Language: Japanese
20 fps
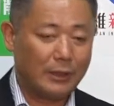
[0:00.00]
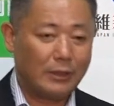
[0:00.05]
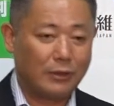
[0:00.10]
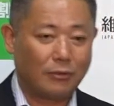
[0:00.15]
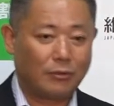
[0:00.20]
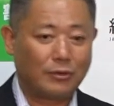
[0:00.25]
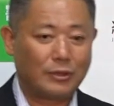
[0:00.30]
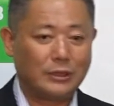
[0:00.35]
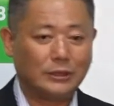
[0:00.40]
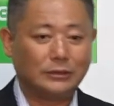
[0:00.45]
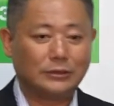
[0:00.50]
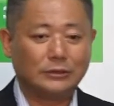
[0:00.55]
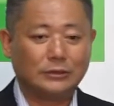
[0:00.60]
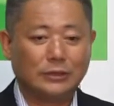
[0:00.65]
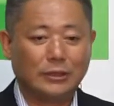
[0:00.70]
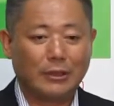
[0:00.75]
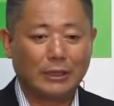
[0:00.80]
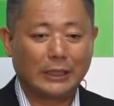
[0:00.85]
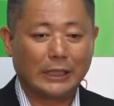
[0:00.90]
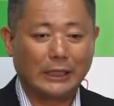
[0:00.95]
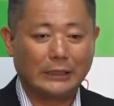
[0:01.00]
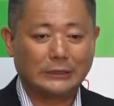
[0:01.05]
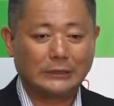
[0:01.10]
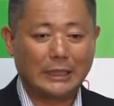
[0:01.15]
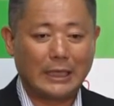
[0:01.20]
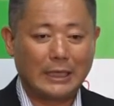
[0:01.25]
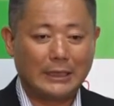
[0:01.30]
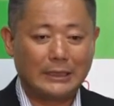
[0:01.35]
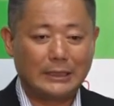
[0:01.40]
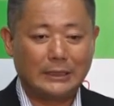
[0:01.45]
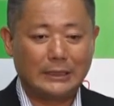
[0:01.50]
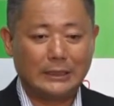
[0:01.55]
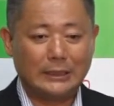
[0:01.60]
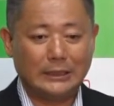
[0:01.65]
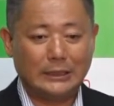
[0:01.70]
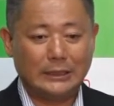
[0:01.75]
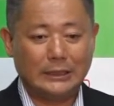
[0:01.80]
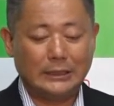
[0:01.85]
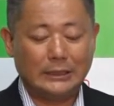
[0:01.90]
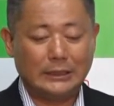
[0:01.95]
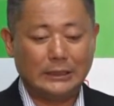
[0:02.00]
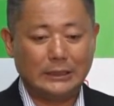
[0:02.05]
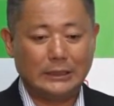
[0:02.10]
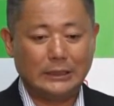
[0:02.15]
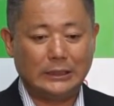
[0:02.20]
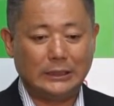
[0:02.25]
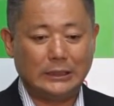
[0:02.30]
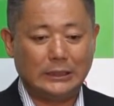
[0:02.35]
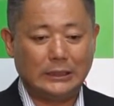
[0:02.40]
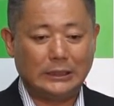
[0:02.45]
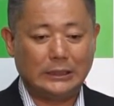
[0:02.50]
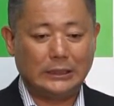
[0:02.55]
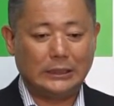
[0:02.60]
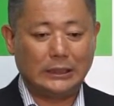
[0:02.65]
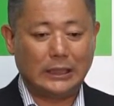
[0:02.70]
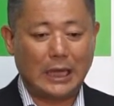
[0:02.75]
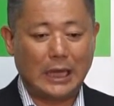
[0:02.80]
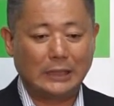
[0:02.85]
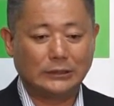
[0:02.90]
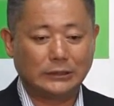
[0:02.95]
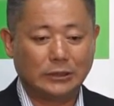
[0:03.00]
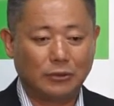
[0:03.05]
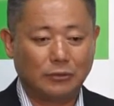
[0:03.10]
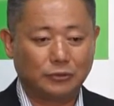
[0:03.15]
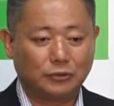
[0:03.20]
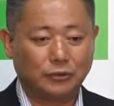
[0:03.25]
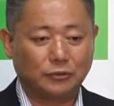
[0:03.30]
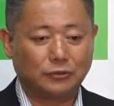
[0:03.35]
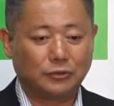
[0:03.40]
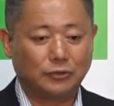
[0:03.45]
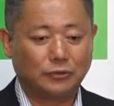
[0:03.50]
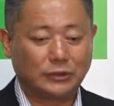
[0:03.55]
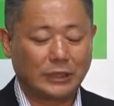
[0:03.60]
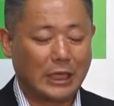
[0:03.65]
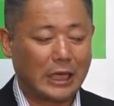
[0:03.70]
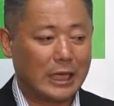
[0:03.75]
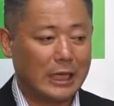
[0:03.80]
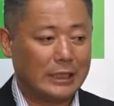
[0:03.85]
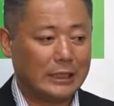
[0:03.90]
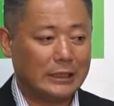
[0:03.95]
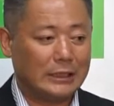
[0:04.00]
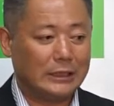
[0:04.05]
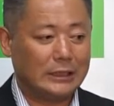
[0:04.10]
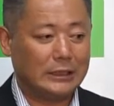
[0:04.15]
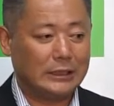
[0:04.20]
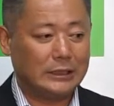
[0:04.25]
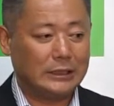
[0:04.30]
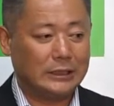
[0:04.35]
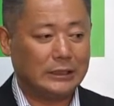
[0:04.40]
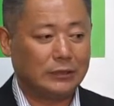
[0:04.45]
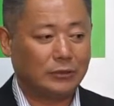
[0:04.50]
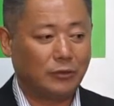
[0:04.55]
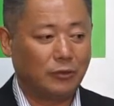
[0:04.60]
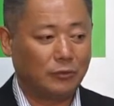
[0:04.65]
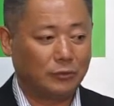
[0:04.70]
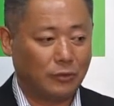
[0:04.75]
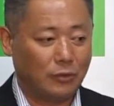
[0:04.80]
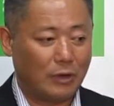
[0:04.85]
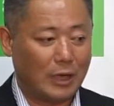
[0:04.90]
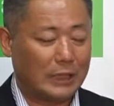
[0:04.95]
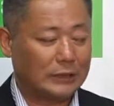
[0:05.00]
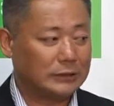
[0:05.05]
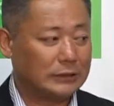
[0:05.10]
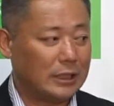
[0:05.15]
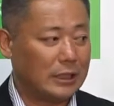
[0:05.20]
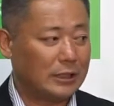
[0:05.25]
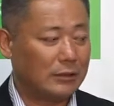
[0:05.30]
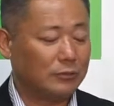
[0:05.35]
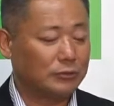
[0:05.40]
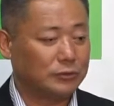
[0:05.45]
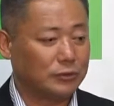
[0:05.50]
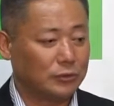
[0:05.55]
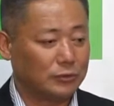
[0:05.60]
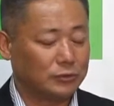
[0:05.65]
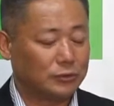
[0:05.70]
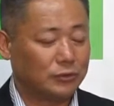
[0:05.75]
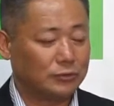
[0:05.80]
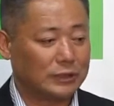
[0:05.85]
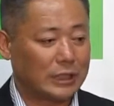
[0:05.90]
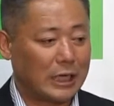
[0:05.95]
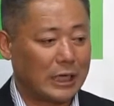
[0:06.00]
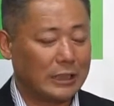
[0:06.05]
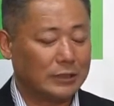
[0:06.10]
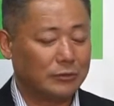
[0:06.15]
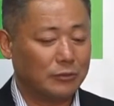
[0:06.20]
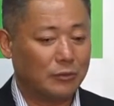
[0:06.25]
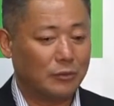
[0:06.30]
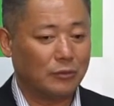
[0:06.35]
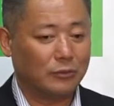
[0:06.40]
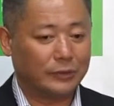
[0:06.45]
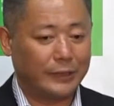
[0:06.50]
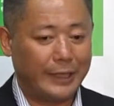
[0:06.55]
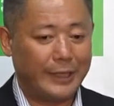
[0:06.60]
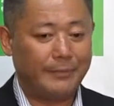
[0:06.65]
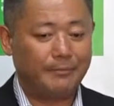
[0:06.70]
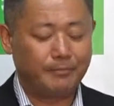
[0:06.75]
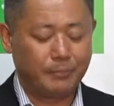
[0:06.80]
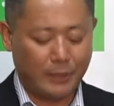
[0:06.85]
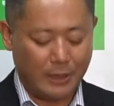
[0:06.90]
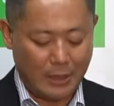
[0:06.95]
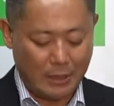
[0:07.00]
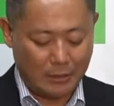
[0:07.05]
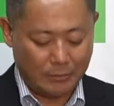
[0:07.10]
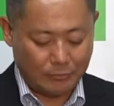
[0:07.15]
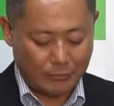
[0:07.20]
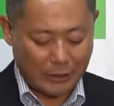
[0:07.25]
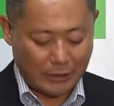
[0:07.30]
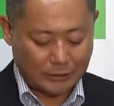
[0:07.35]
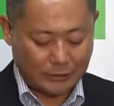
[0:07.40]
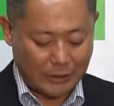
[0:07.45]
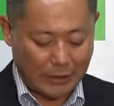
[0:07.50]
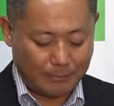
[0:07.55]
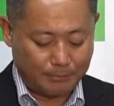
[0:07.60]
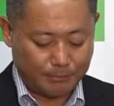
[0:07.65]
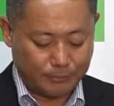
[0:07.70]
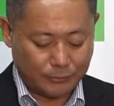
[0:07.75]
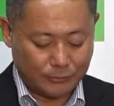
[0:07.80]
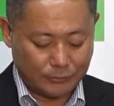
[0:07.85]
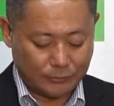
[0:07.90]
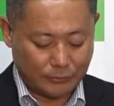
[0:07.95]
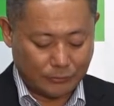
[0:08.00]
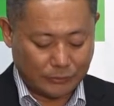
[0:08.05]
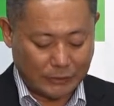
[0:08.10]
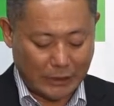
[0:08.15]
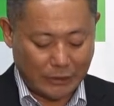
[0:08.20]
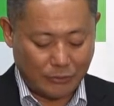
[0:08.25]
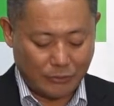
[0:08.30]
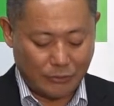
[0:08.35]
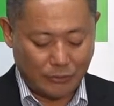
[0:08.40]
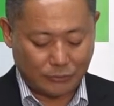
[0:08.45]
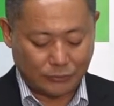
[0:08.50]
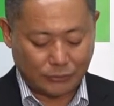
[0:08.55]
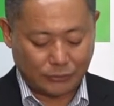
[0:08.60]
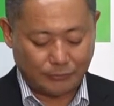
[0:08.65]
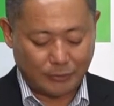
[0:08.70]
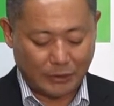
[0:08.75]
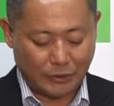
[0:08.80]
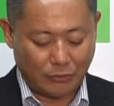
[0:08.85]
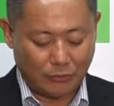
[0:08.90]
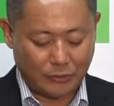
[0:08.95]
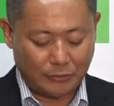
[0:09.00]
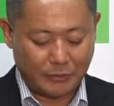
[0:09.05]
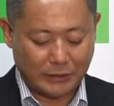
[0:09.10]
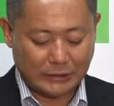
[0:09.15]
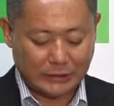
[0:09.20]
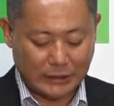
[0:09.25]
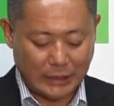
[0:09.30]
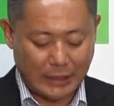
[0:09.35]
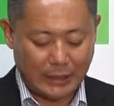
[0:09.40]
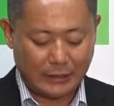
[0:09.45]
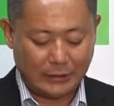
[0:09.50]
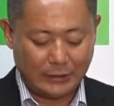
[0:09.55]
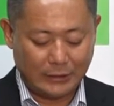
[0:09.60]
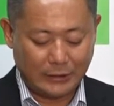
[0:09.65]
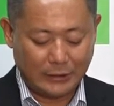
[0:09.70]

これについては現在、安全保障調査会、等の安全保障調査会の方で、ブラッシュアップの作業を進めておりまして、